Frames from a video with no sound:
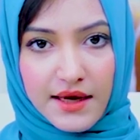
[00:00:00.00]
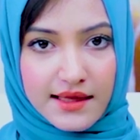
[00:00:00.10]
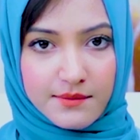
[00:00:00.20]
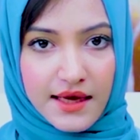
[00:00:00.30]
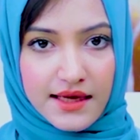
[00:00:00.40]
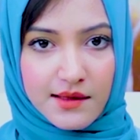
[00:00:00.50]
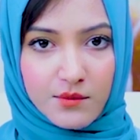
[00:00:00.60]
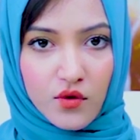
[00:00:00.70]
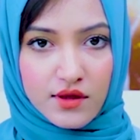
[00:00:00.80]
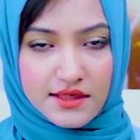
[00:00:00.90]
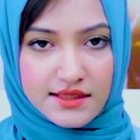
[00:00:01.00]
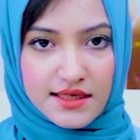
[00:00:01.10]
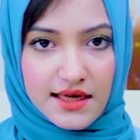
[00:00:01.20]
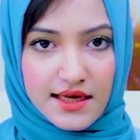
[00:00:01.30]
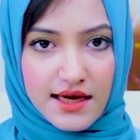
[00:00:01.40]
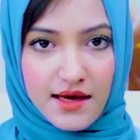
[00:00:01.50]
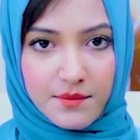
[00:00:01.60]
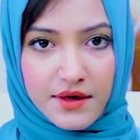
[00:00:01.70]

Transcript: बाय एंड बैक की पॉलिसी है यहाँ